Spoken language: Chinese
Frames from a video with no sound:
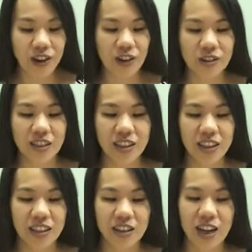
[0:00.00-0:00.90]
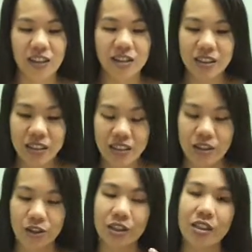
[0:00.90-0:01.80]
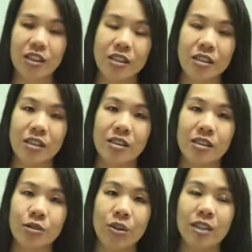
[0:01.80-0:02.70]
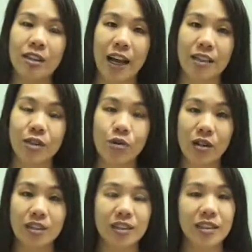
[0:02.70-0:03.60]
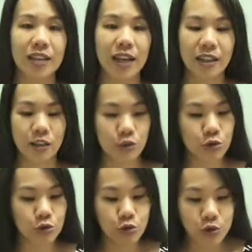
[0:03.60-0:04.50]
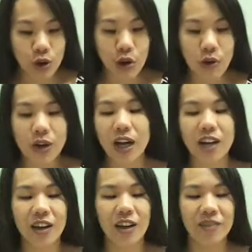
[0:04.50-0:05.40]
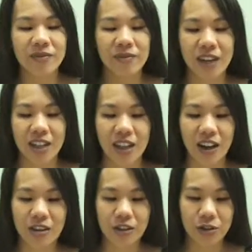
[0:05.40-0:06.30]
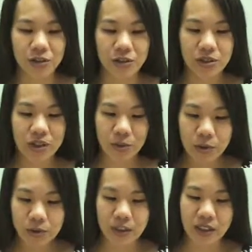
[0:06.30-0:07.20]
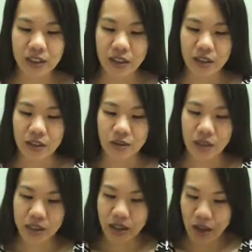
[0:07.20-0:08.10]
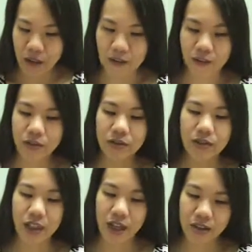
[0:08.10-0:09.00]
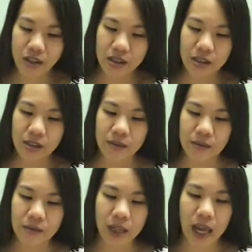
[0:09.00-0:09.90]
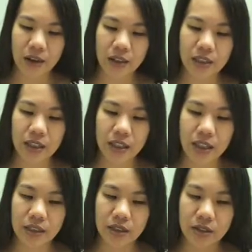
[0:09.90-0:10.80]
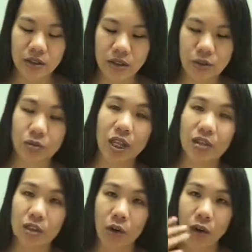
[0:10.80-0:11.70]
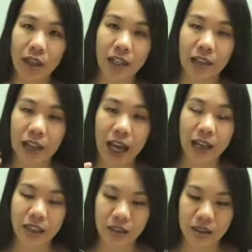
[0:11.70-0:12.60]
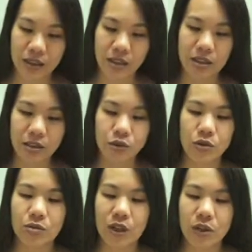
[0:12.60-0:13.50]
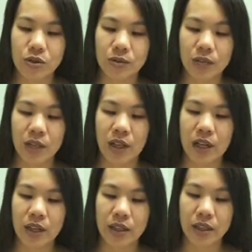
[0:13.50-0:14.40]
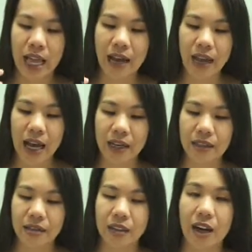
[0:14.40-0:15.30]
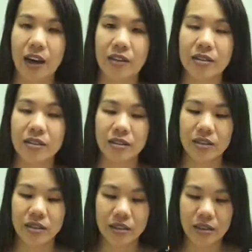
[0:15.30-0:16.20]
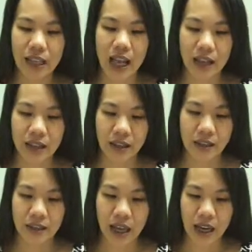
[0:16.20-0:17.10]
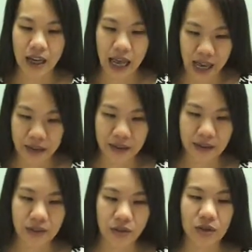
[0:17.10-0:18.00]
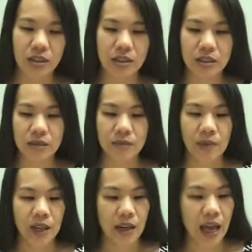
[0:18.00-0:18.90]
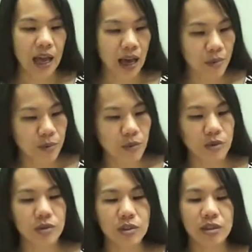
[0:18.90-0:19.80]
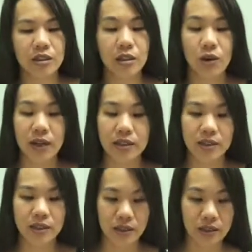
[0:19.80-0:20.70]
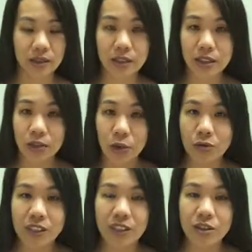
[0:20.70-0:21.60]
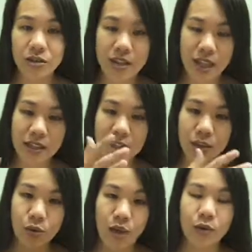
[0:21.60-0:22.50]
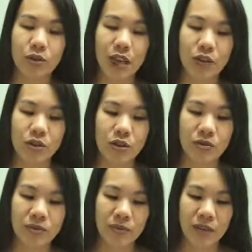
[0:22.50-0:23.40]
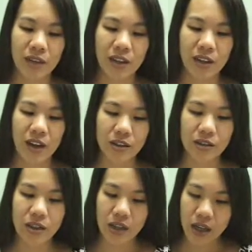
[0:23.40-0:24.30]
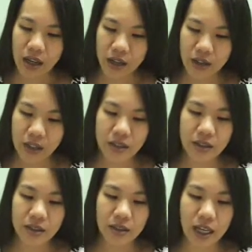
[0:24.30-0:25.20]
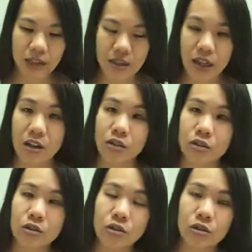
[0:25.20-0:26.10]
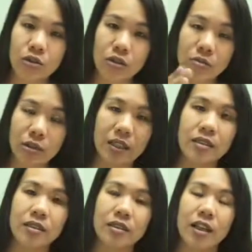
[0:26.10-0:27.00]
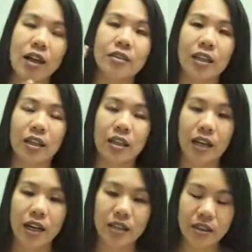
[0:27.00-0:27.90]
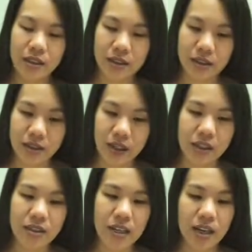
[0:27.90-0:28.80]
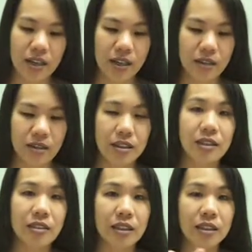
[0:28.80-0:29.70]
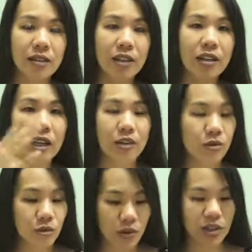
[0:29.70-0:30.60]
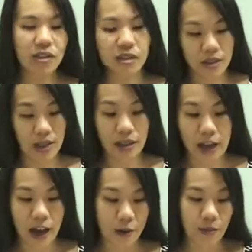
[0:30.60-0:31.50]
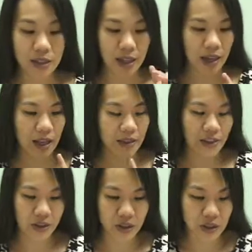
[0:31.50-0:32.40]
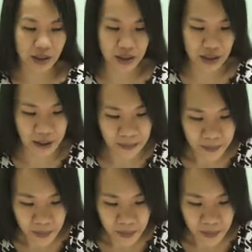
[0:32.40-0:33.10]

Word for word: 空，然后甚至有些词汇是来自创世纪概念，有虚空啊，好。然后空虚的部分，所以是很丰富的。它甚至还有一些类似就是古代神话那样的概念的词句，比方说呃洋海，好，就是大大海，或者是拉哈伯，或者是快蛇，这些东西都在这个段落当中。好，所以很有意思，是他提到许许多的名词，他讲，哎，这个神在这些地方他的作为是怎样。好，我们一起来看第十四节，